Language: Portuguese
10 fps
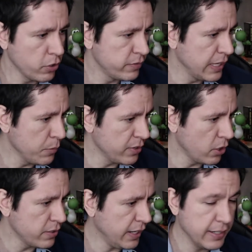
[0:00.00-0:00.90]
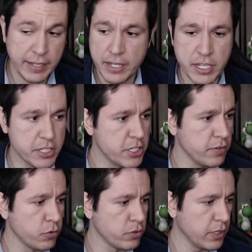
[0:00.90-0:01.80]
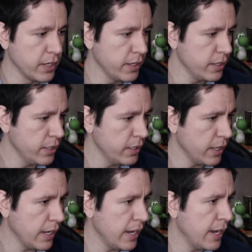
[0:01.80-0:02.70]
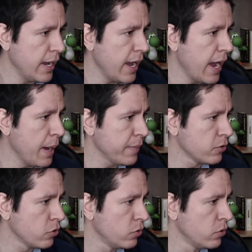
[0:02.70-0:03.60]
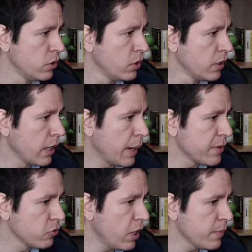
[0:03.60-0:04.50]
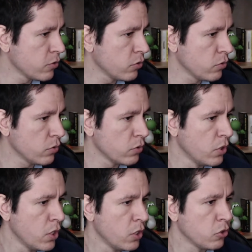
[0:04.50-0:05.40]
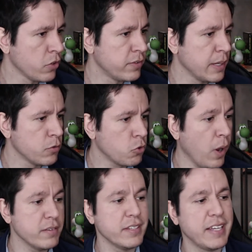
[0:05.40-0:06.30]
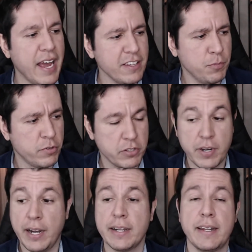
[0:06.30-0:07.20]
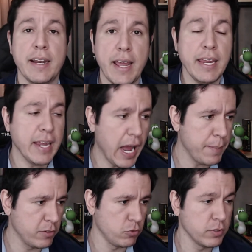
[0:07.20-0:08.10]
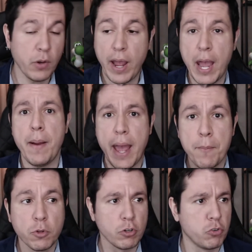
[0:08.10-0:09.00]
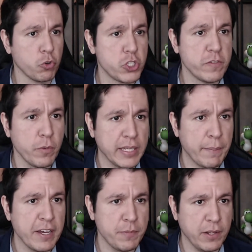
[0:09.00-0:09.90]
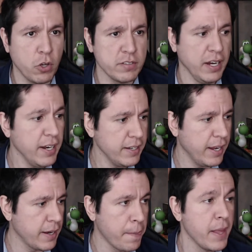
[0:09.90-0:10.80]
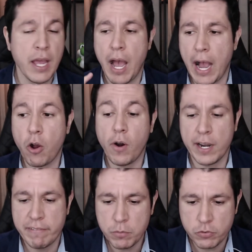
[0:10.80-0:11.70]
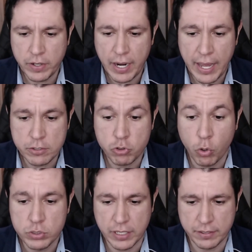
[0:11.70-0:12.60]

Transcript: temos na nossa carteira de ativos a Amazon, Amazon, Amazon. Nós temos quase 10% da carteira em Amazon. Então é, é muito discutível, ainda mais para a nossa carteira. Agora, vamos ver as outras,